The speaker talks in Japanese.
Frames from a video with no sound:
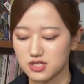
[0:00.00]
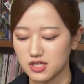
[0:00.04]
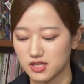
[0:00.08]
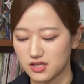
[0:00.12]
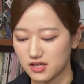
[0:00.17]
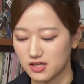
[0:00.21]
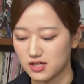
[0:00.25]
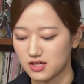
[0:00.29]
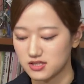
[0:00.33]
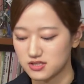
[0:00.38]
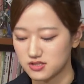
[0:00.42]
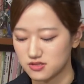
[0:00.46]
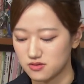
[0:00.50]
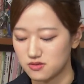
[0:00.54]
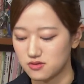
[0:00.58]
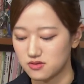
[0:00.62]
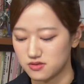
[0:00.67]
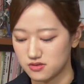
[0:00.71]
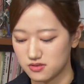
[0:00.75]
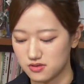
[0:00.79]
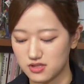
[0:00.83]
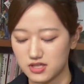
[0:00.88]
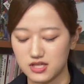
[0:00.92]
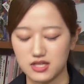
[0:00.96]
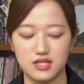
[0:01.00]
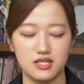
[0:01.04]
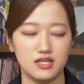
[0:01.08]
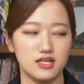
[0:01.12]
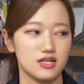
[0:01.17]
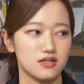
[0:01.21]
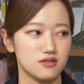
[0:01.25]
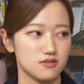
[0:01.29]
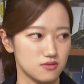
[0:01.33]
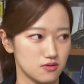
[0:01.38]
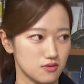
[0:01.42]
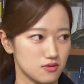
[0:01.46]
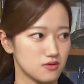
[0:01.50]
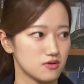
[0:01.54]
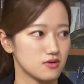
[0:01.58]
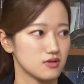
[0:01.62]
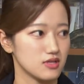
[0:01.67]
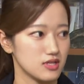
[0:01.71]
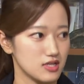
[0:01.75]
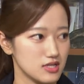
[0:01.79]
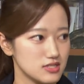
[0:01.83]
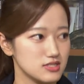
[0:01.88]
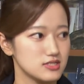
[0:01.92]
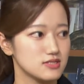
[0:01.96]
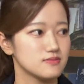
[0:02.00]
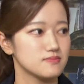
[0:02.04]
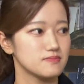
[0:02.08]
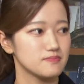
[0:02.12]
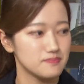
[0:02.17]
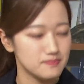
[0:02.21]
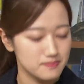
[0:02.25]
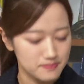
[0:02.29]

先がすごく気になるところです。